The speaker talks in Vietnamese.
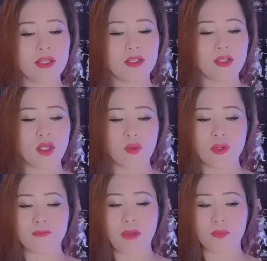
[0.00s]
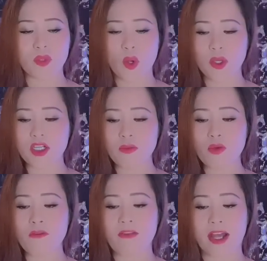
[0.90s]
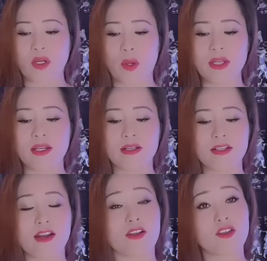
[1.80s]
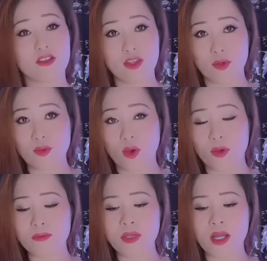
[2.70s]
thương yêu đùm bọc tôi trong muôn vàng nỗi cơ cực, thiếu thốn,